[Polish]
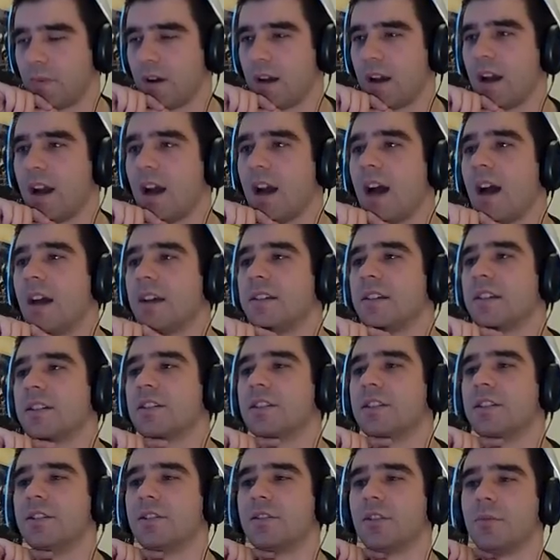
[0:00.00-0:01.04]
A
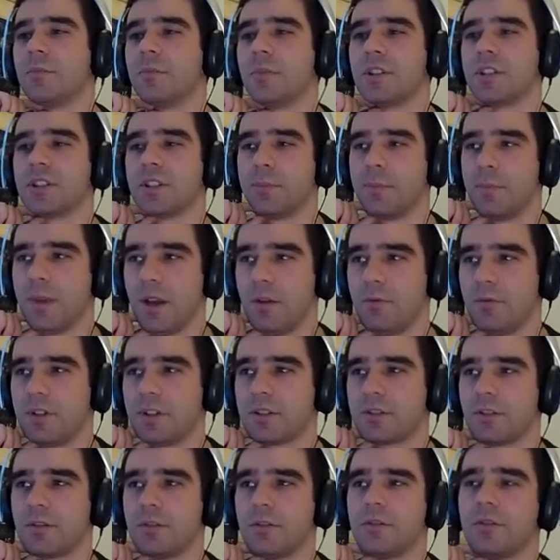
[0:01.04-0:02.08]
jeśli to będzie
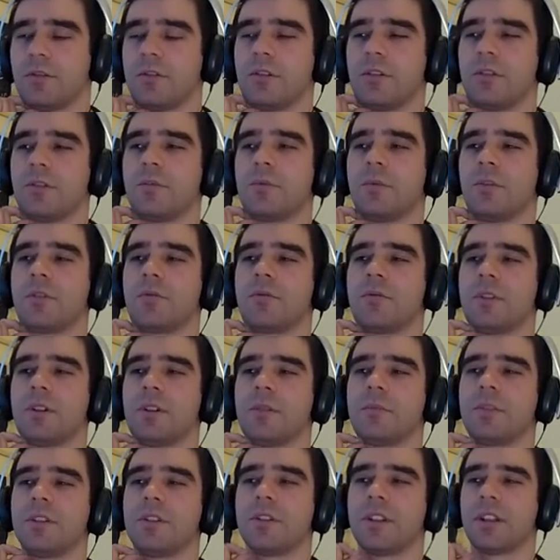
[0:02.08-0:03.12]
pełny, to
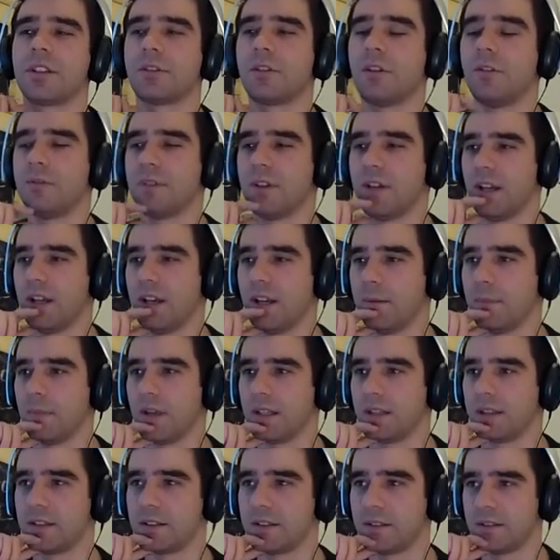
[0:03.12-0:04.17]
odblokujemy dodatkowy
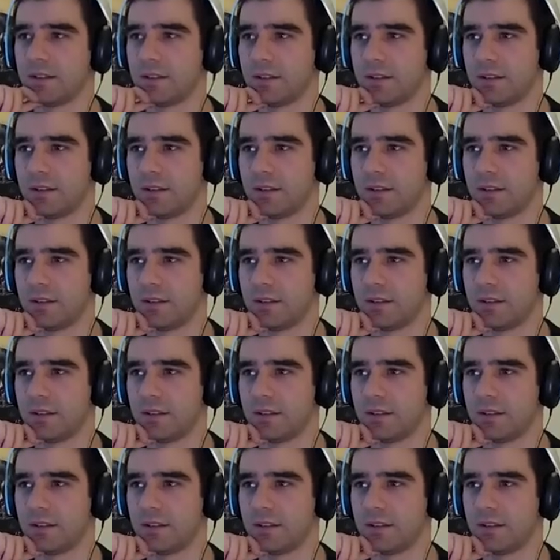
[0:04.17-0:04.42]
element.